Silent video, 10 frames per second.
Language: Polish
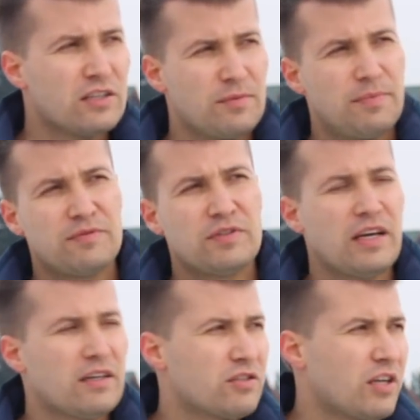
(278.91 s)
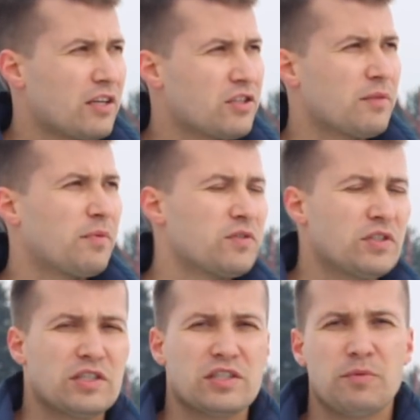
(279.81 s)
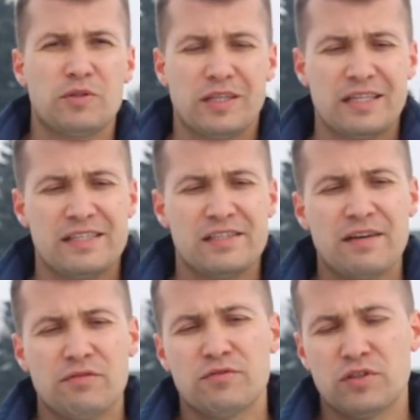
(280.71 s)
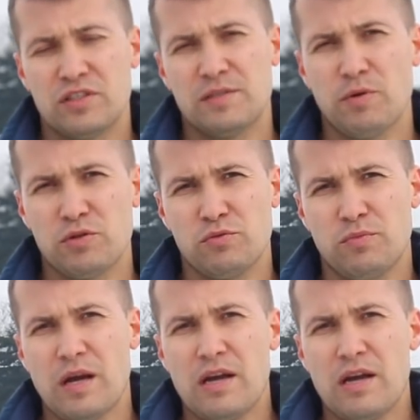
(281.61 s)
że pewnie, że raczej nie powinniście się spotykać, zadziała w odwrotny sposób,